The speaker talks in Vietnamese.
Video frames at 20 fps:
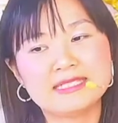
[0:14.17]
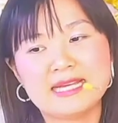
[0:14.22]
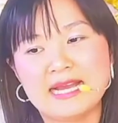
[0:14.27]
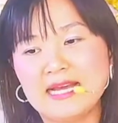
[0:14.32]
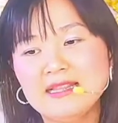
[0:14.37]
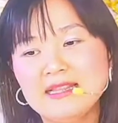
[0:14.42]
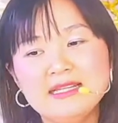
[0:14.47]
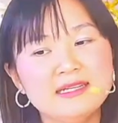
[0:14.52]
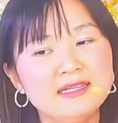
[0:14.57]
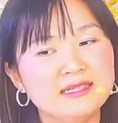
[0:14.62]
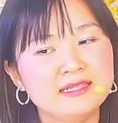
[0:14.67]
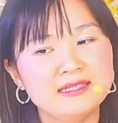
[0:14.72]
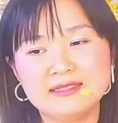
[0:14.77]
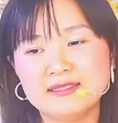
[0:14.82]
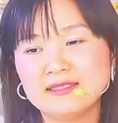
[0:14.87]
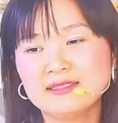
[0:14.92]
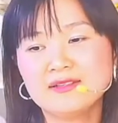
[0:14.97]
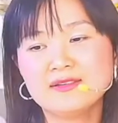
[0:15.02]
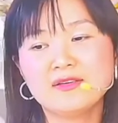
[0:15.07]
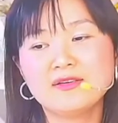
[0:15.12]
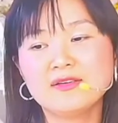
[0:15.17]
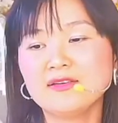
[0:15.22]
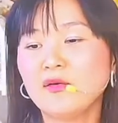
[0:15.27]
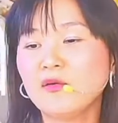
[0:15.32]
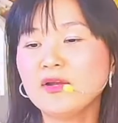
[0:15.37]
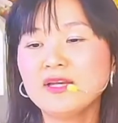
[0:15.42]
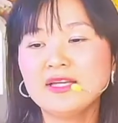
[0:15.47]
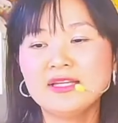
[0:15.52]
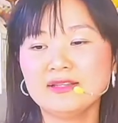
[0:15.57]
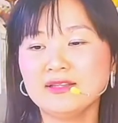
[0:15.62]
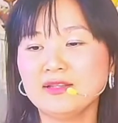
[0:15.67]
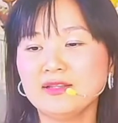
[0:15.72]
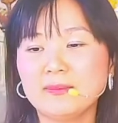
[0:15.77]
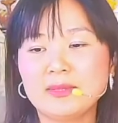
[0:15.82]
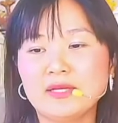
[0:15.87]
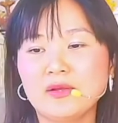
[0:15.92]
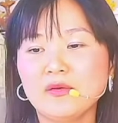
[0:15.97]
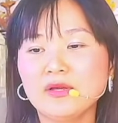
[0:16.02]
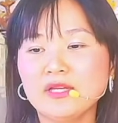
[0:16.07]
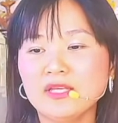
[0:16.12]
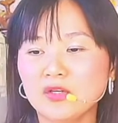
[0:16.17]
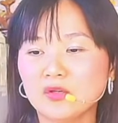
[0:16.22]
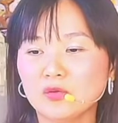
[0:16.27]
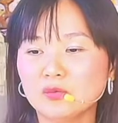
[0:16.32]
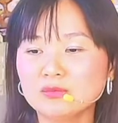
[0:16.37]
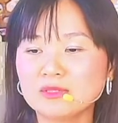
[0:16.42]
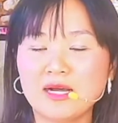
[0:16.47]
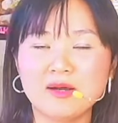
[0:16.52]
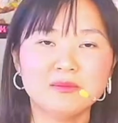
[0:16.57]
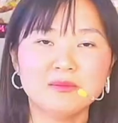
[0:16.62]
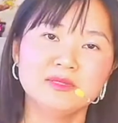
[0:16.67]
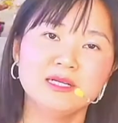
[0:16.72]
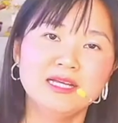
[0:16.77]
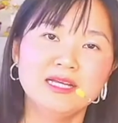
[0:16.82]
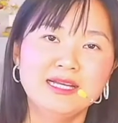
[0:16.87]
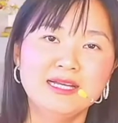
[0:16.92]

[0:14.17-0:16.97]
trả lời nó nó nói nói cái thì mình nói cái gì cũng thông